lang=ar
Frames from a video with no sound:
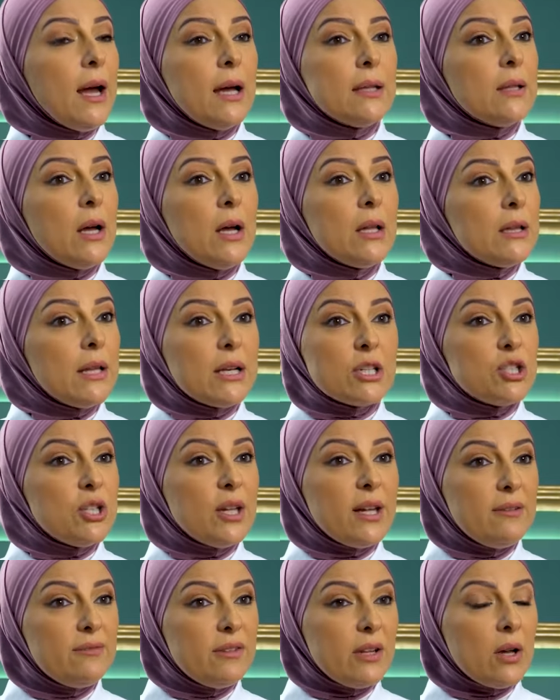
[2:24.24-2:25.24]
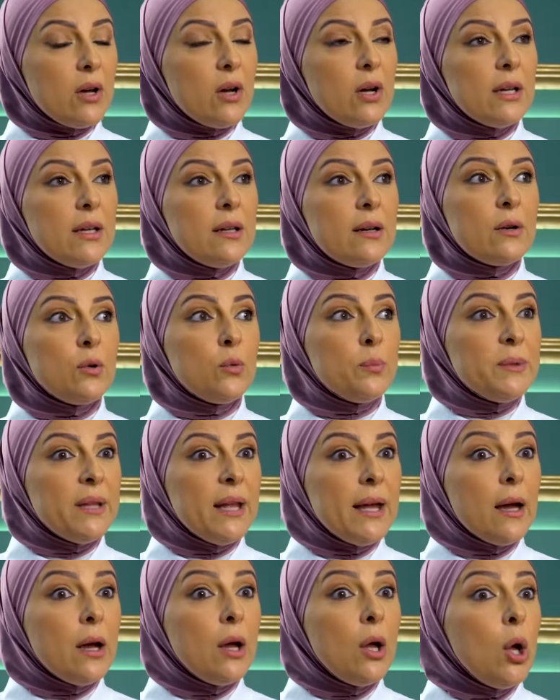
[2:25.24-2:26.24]
انا هطلع اشتغل في القاهره
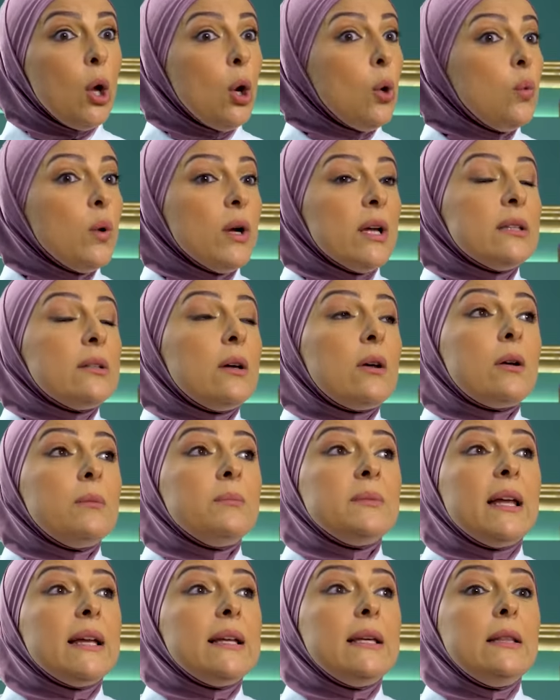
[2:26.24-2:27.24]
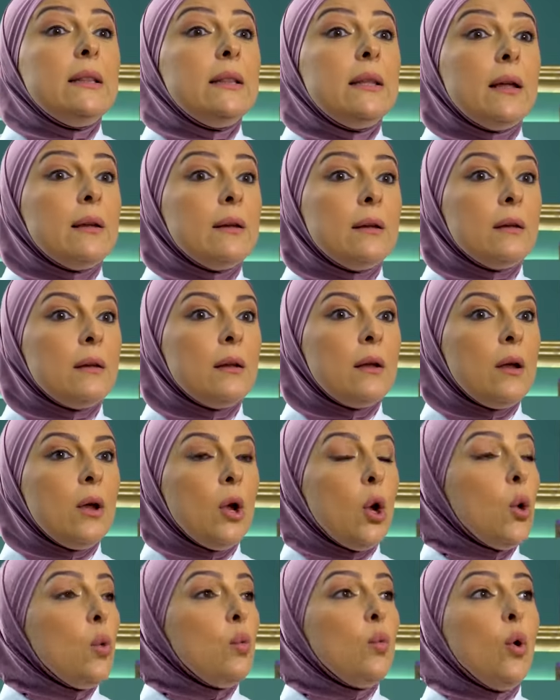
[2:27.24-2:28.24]
وبتاع واحترم ده جدا
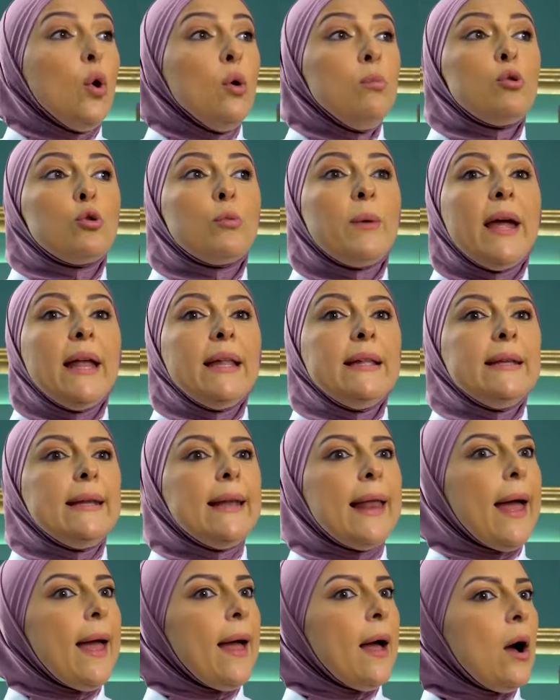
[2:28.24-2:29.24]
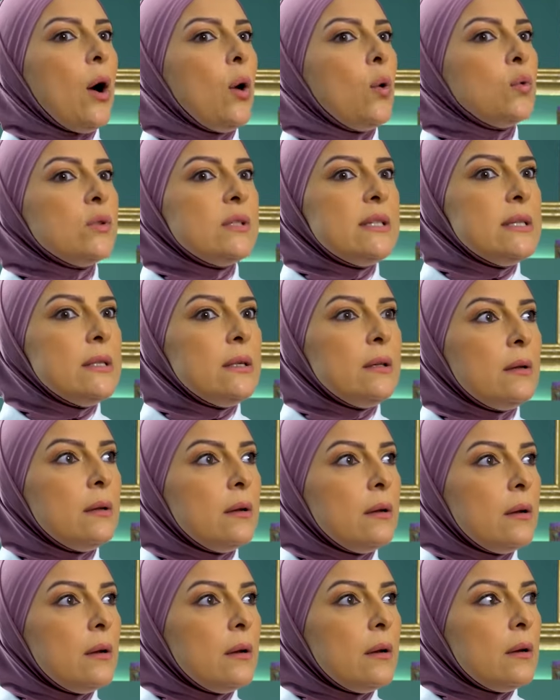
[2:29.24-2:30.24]
وعمره ما قال لي لا اقعدي
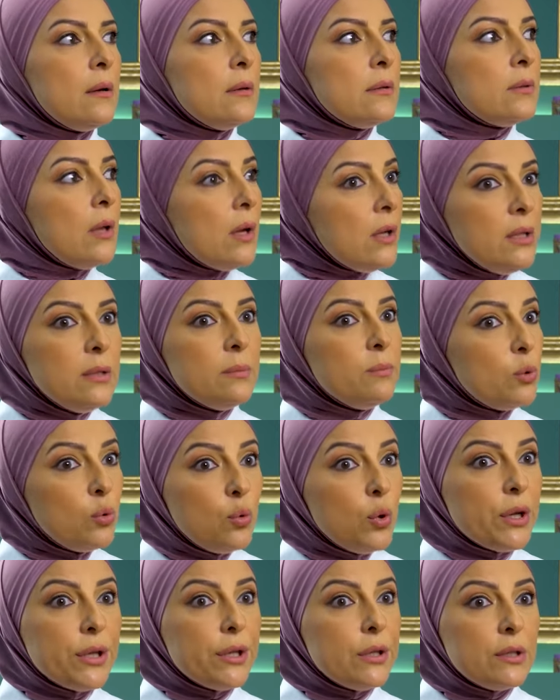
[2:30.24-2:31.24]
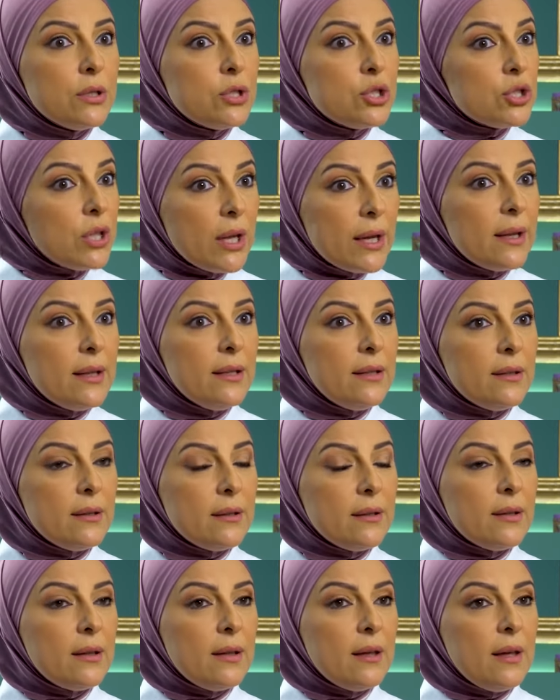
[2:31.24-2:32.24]
طيب روحي اشتغلي
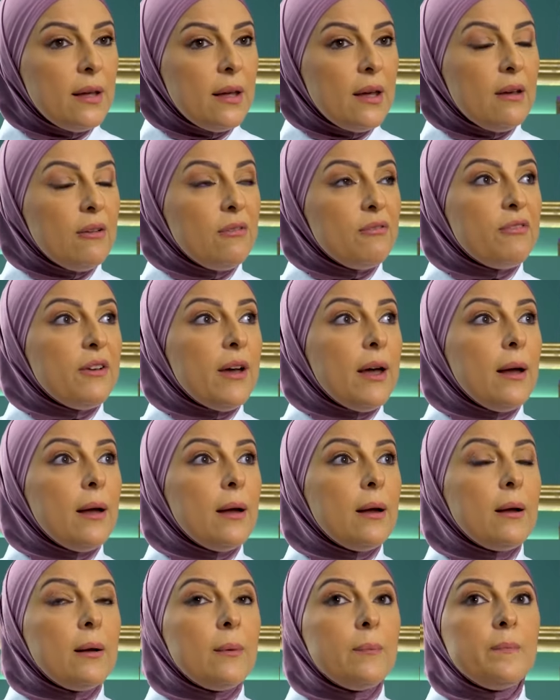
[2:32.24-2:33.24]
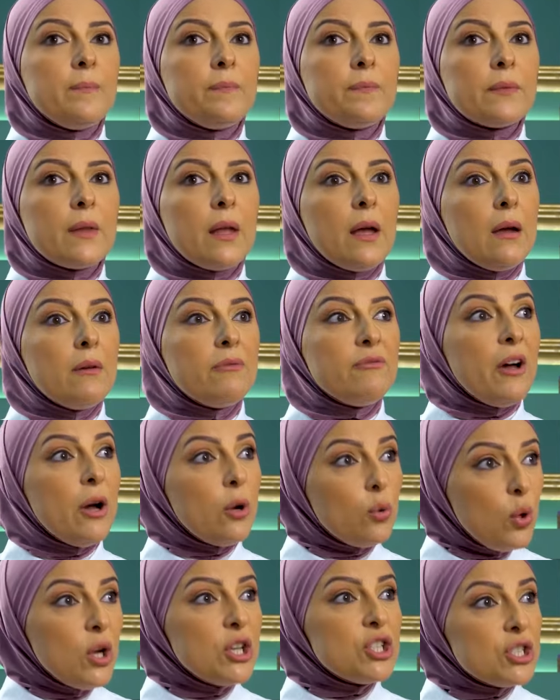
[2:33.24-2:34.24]
ف
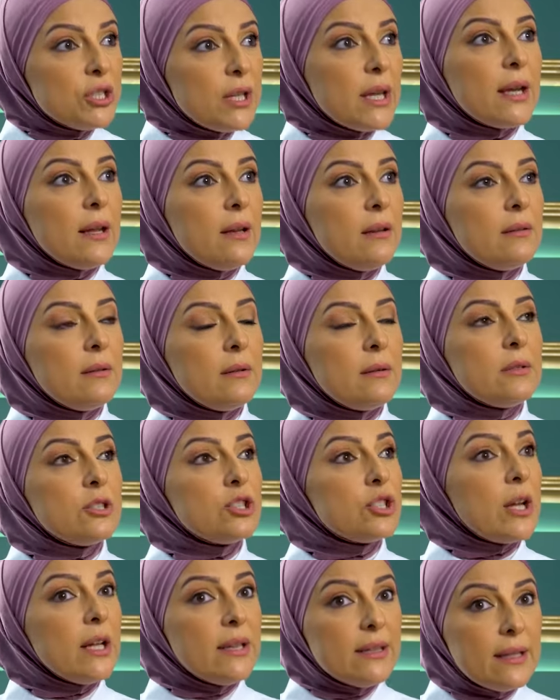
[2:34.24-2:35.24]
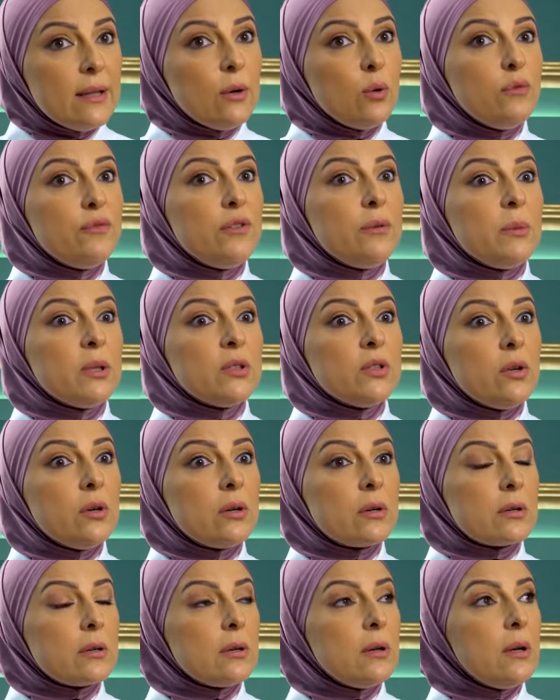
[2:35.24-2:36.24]
فاروح اشتغل اشتغلت الاول في المطار